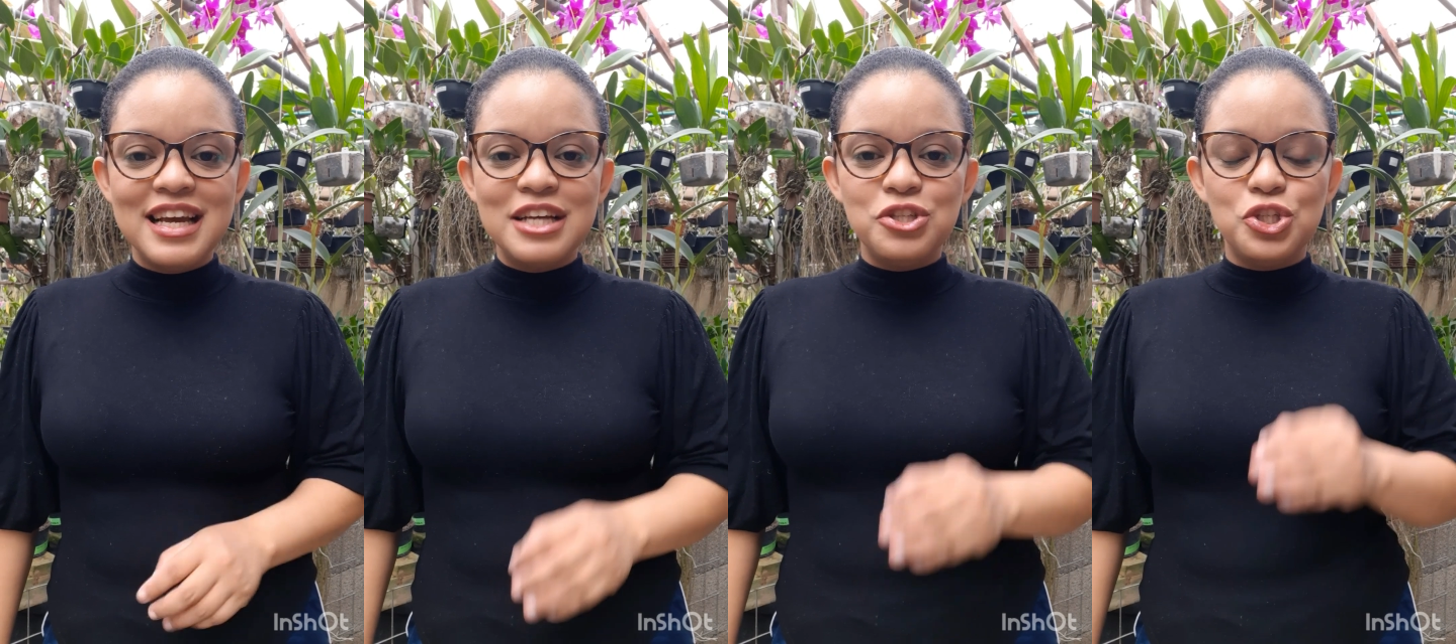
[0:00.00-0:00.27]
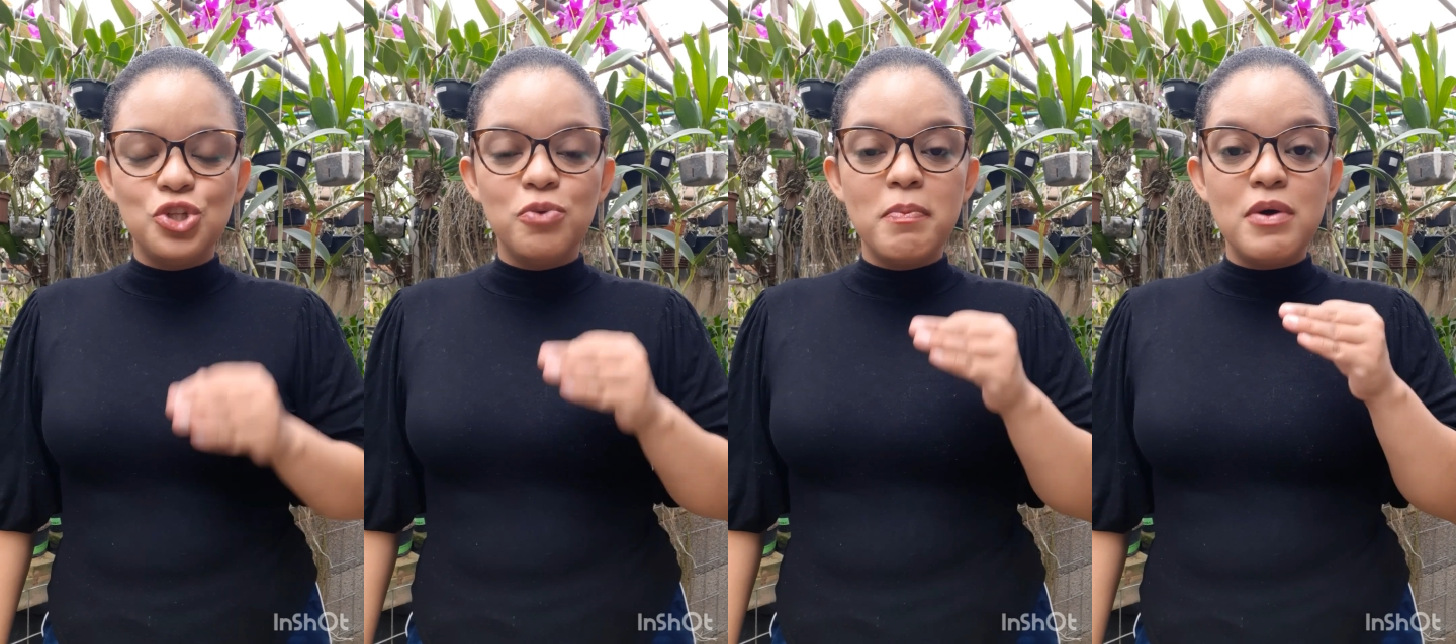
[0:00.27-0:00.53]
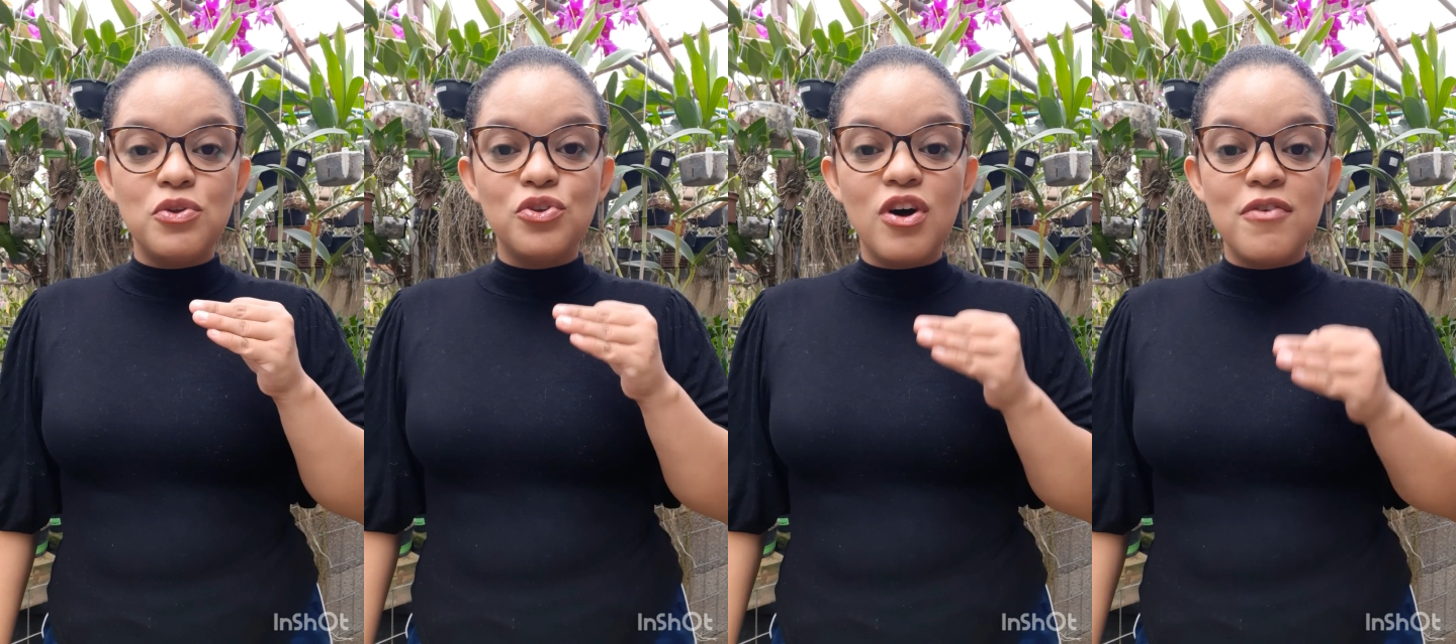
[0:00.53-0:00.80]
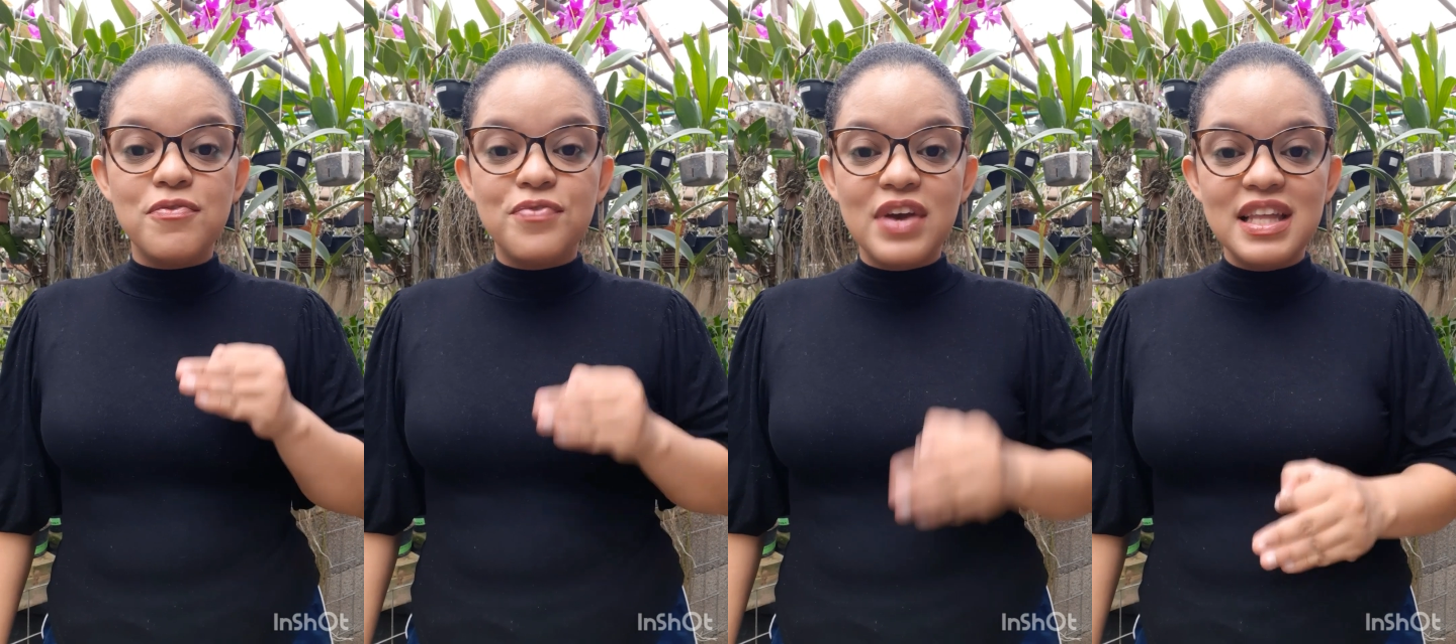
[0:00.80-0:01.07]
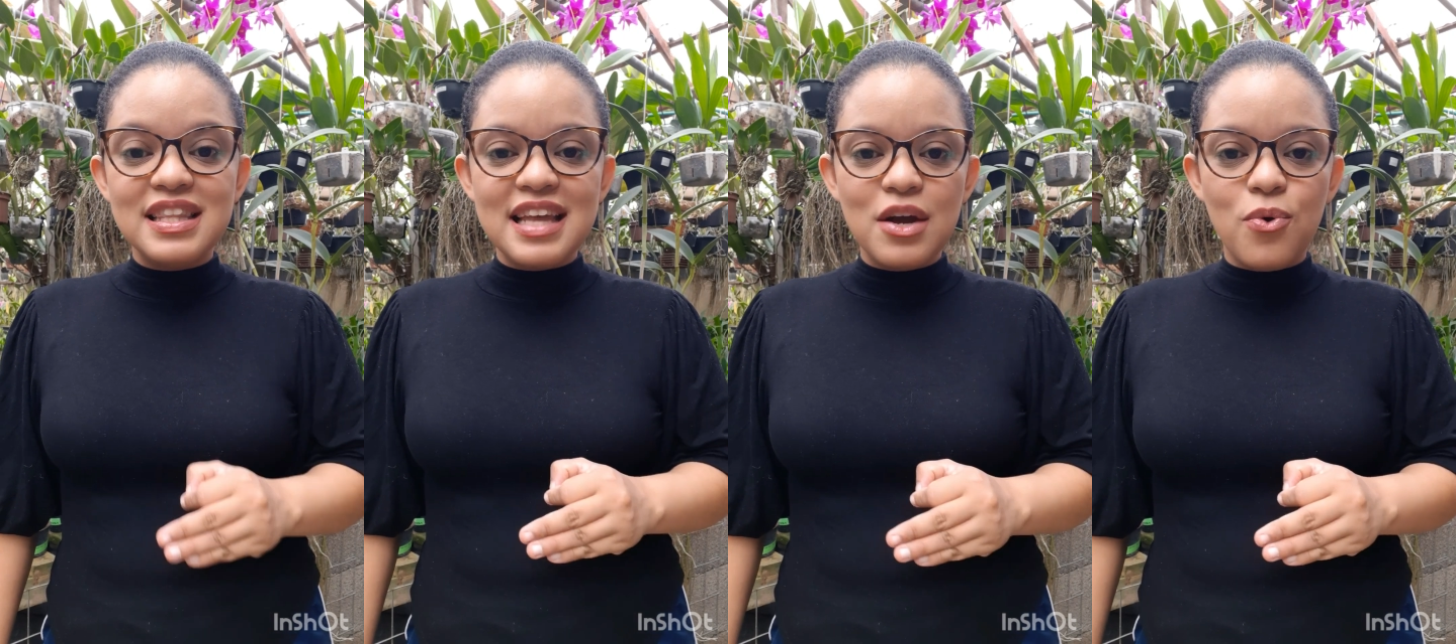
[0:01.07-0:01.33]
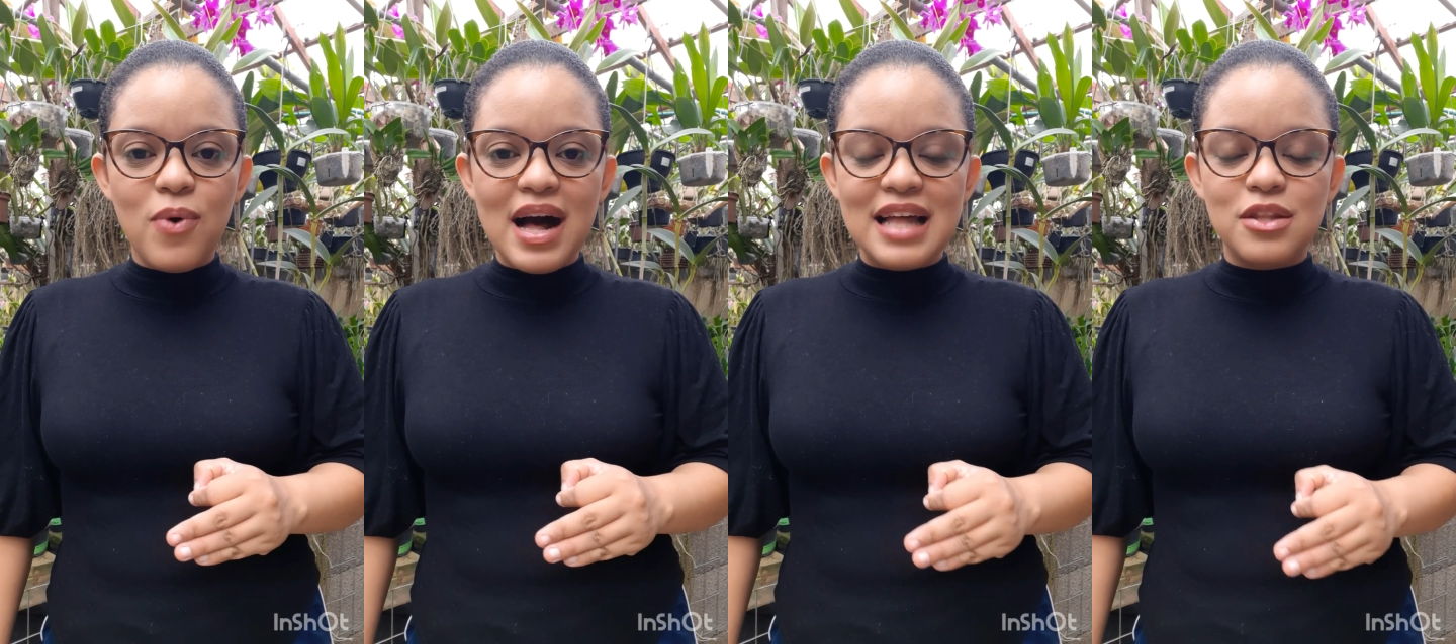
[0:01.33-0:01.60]
de número
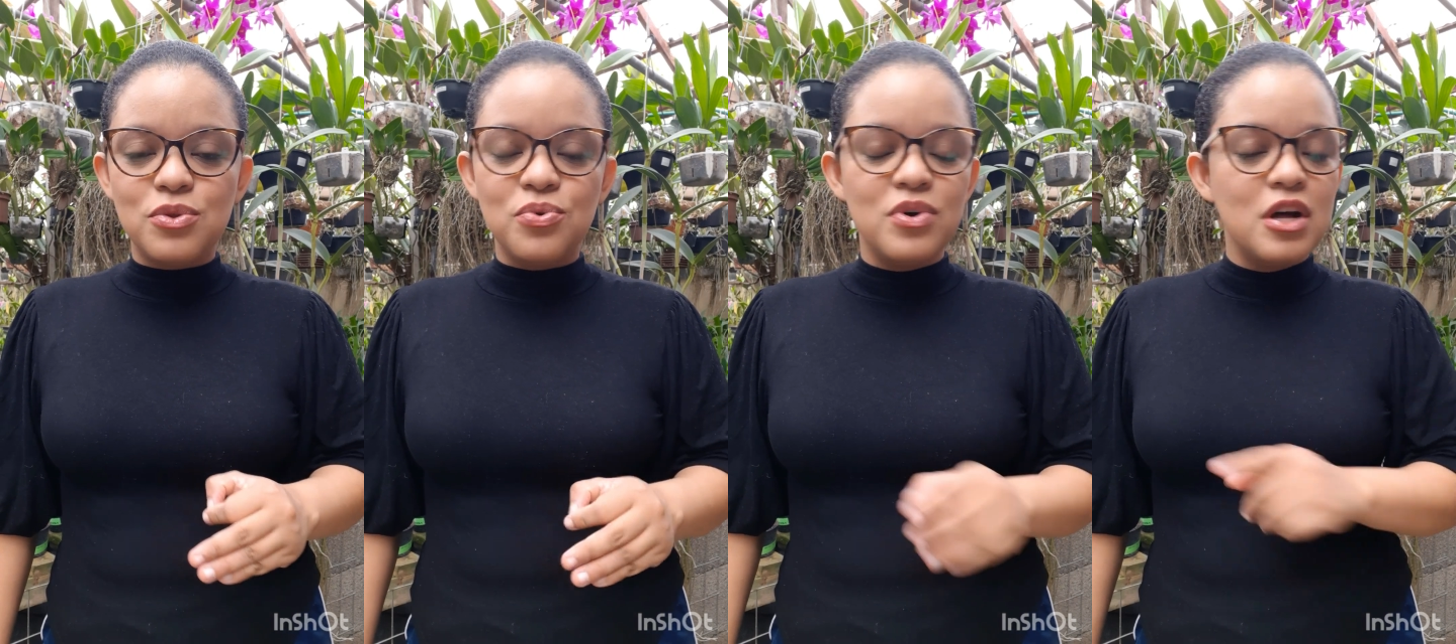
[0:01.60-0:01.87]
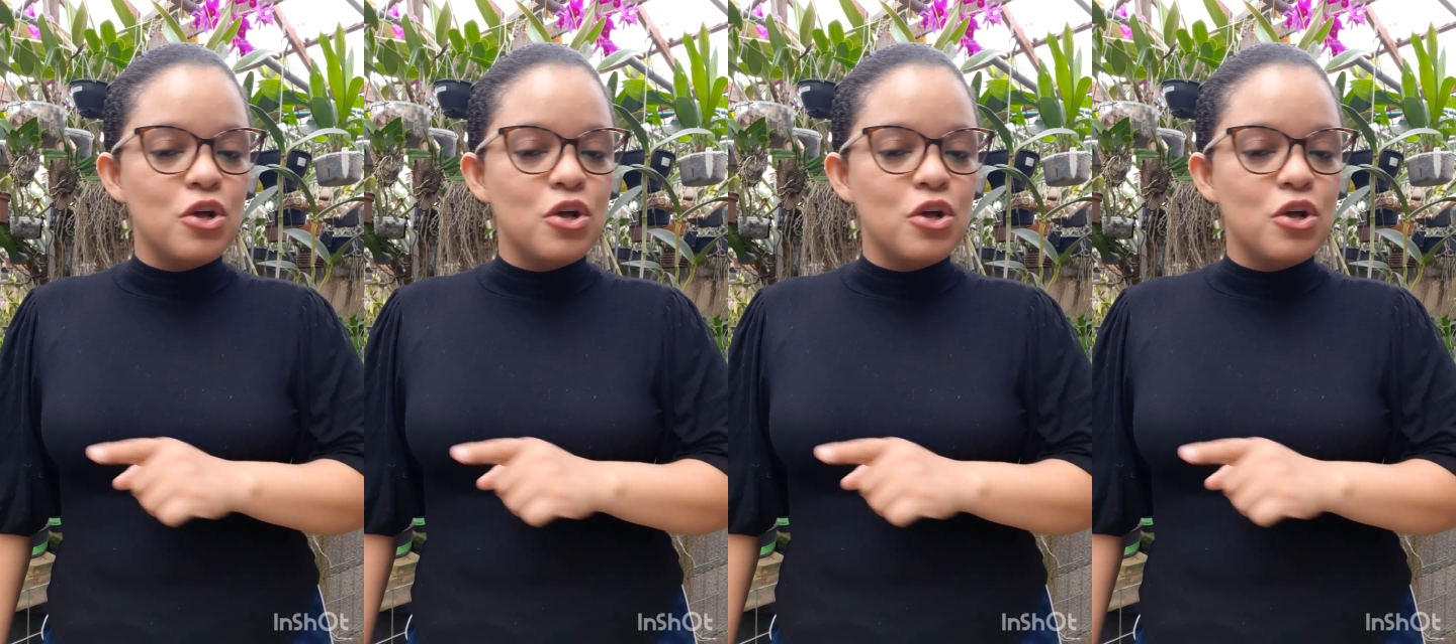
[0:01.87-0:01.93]
94,